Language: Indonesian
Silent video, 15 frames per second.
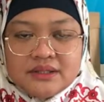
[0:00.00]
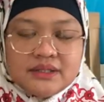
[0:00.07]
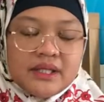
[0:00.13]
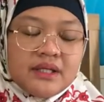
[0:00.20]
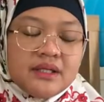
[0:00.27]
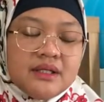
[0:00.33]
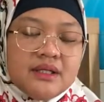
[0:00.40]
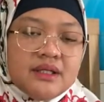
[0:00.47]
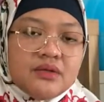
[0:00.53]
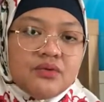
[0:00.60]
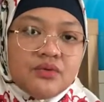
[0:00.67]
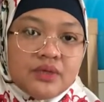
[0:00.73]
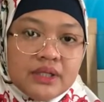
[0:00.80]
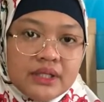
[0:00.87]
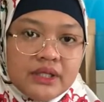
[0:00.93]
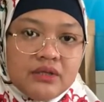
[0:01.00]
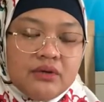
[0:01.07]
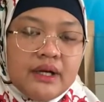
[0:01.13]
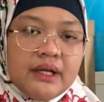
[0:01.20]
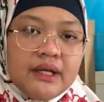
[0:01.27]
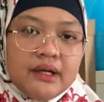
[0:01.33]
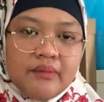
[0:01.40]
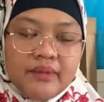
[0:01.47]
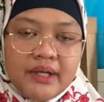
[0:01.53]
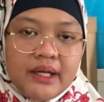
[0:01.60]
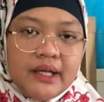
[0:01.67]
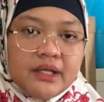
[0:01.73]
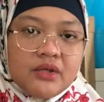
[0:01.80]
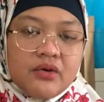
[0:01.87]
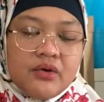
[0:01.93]
cek di Google itu ada namanya
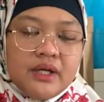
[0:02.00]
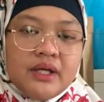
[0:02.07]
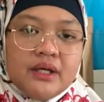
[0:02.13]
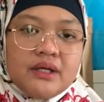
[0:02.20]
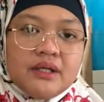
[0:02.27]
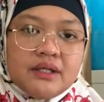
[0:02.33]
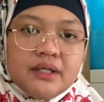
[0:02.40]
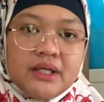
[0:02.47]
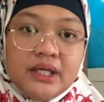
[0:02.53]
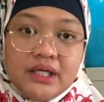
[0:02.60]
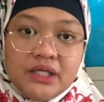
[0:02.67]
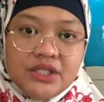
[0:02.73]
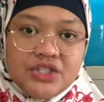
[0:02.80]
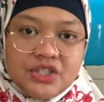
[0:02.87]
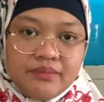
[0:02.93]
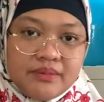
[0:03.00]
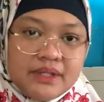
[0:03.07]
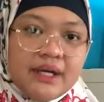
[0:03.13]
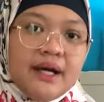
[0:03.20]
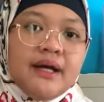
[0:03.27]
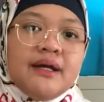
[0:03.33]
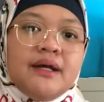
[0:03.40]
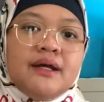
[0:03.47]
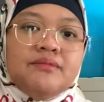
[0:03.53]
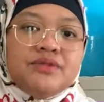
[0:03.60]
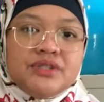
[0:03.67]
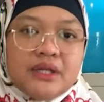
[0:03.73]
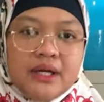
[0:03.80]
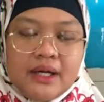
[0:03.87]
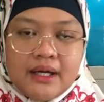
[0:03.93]
elektronik eh, e-cipta ya
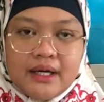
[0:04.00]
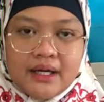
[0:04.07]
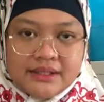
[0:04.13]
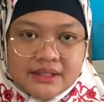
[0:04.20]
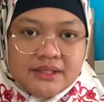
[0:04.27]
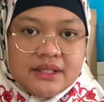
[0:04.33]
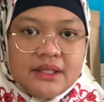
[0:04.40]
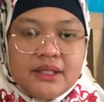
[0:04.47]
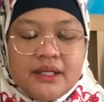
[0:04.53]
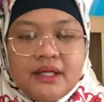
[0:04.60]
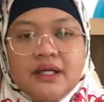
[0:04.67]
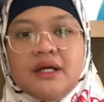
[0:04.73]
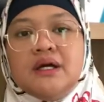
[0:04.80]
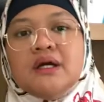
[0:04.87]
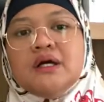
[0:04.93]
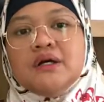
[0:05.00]
bisa akses sendiri